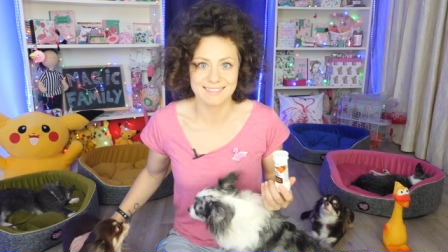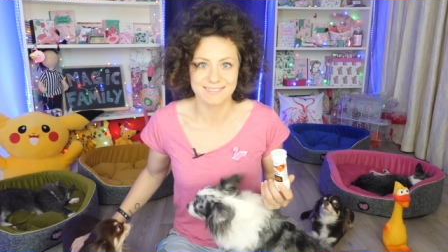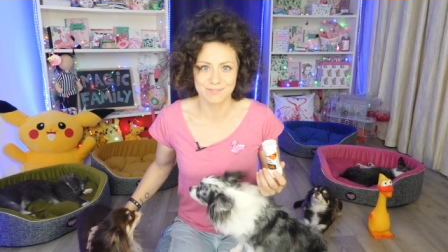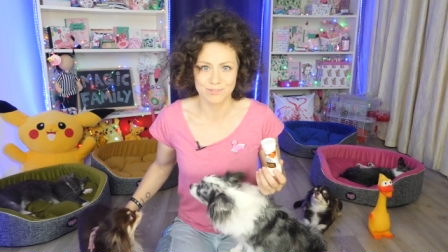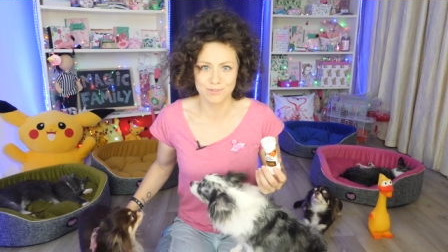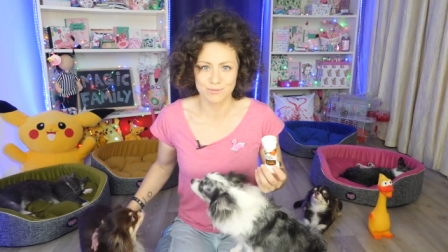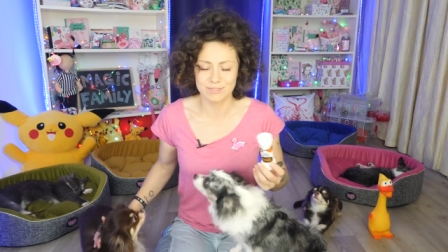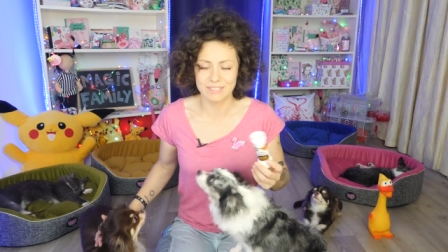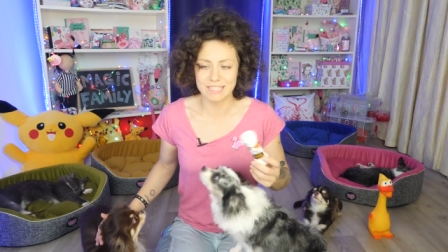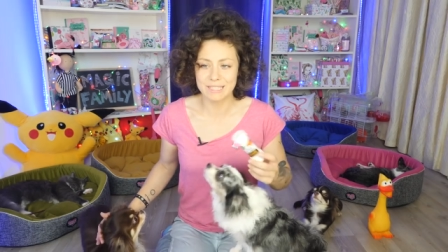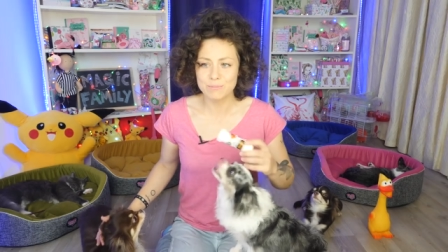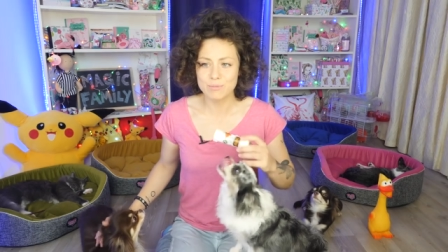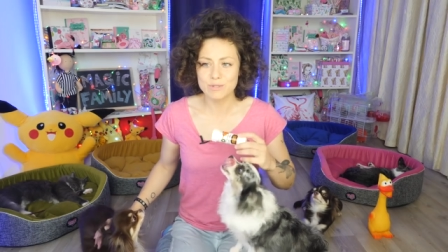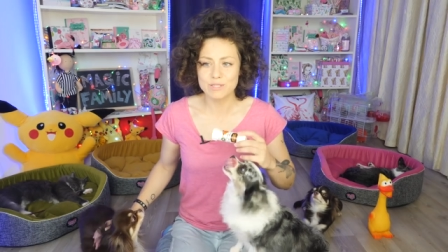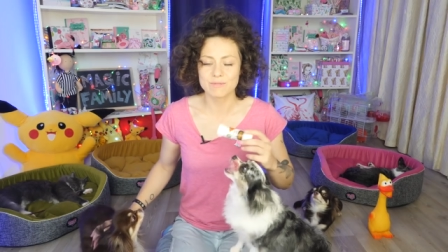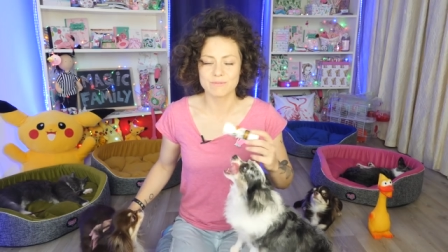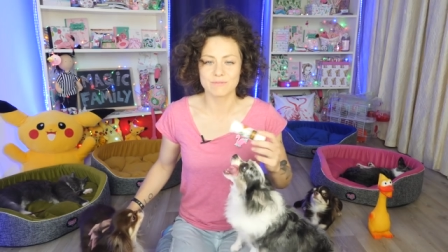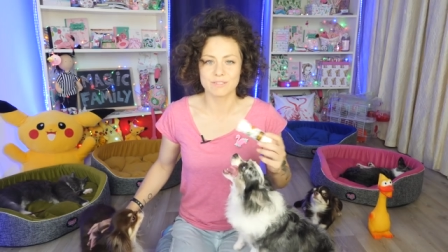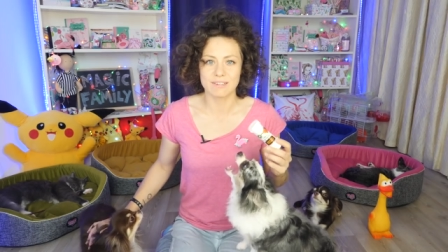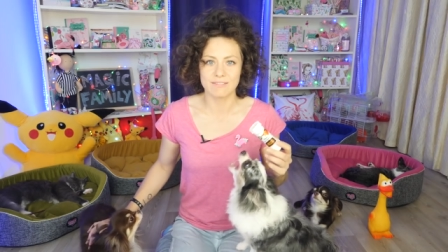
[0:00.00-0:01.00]
Ну, не
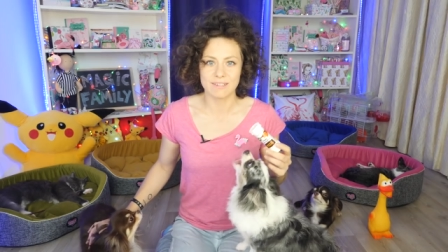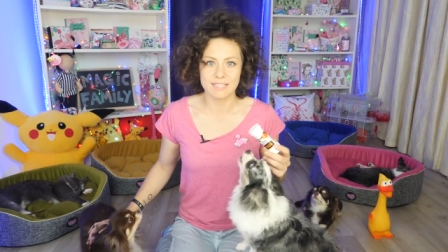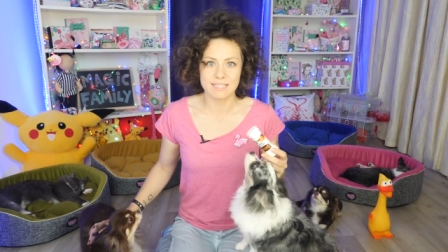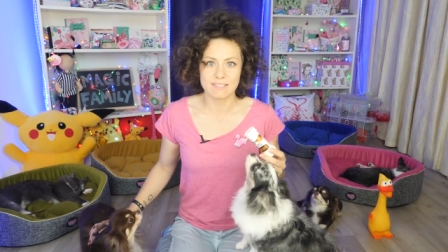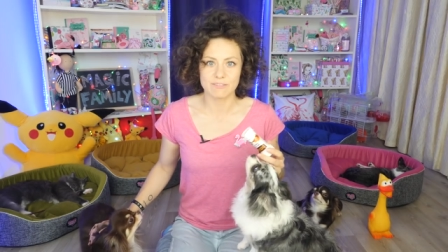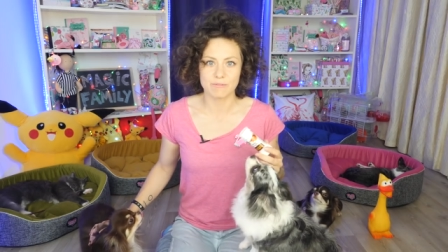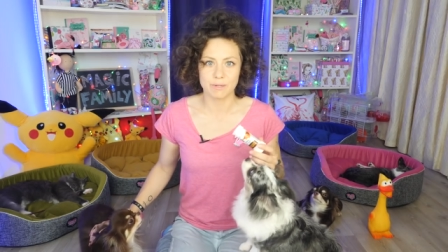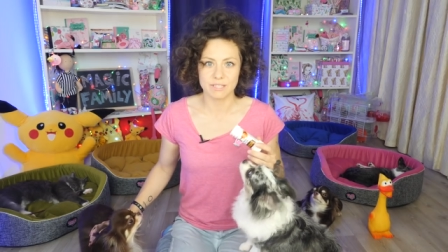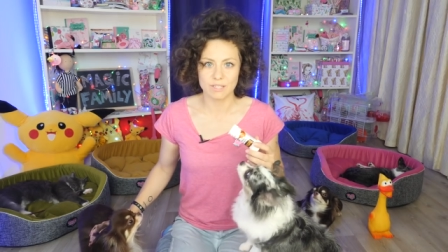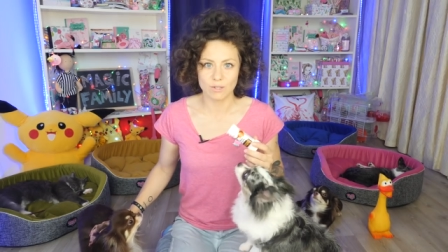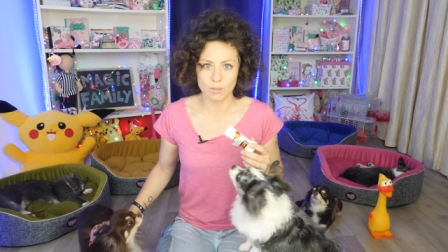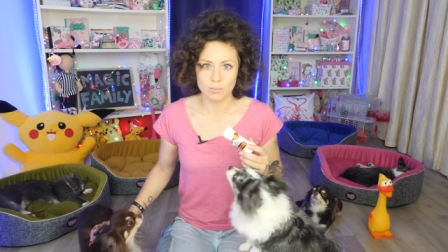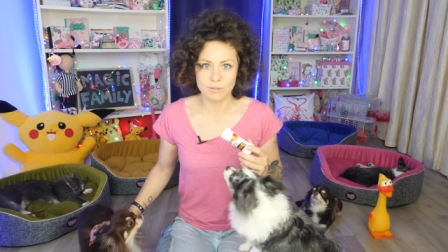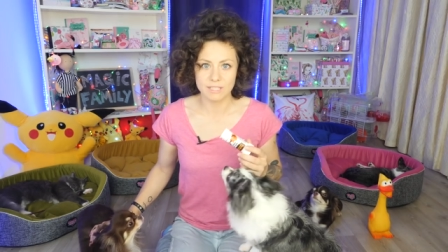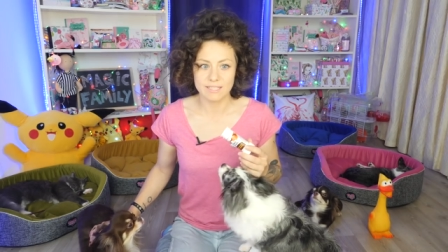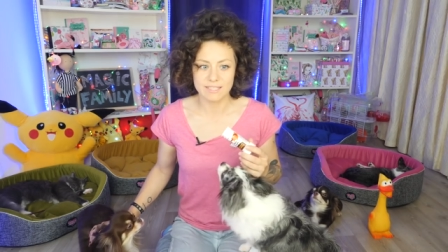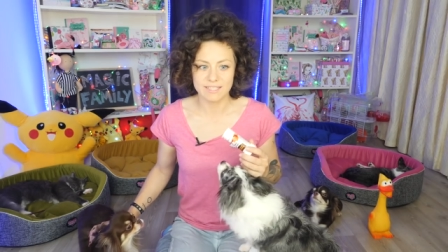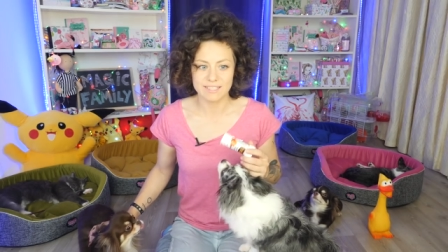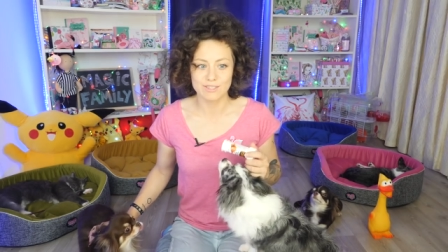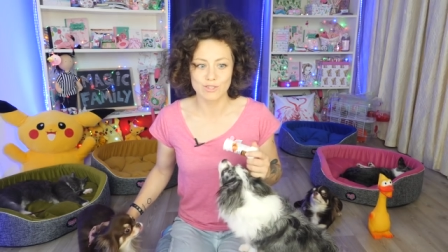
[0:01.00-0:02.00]
будем вдаваться в подробности,